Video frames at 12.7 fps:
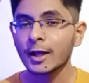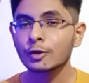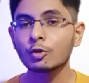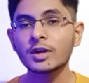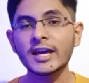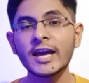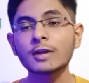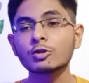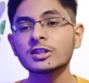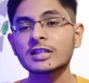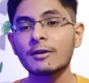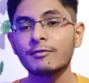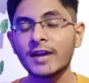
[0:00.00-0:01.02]
क्योंकि एक तो
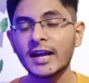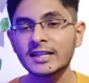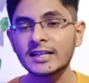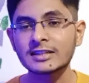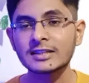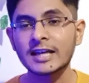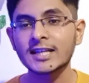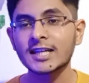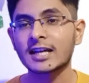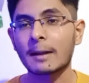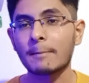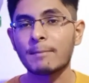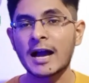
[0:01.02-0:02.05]
इसका वेट इतना है कि
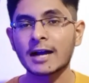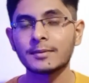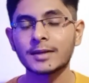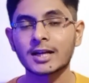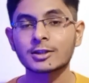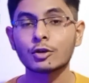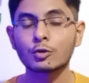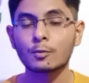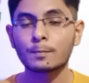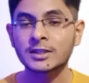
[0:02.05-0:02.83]
अगर आप बैग में रखते हो तो